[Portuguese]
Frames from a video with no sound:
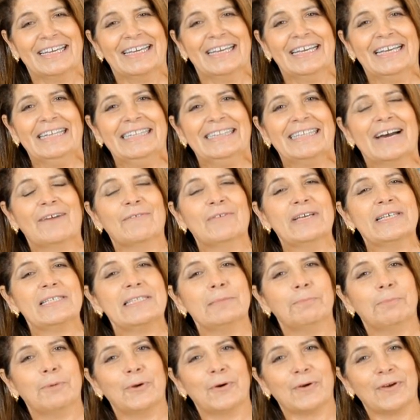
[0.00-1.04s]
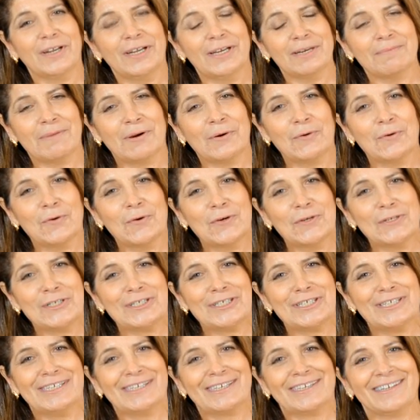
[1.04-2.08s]
Então, esse programa
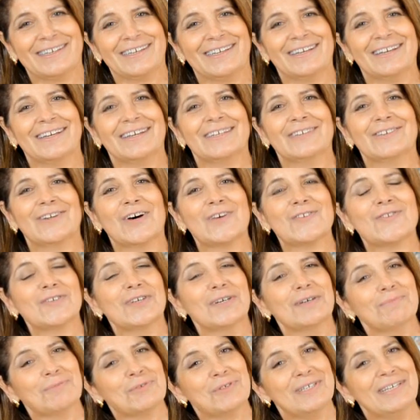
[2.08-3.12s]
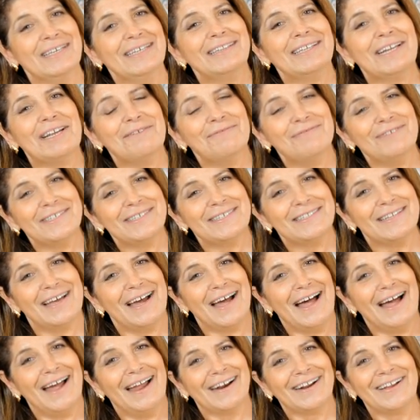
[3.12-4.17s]
hoje nós vamos
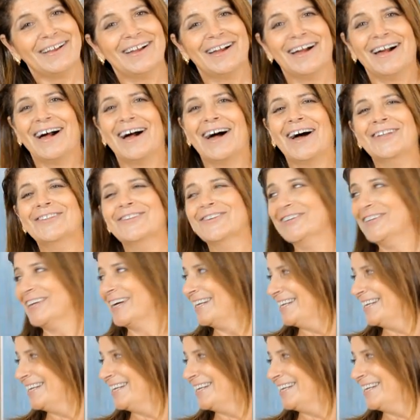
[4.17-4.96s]
entrevistar a dona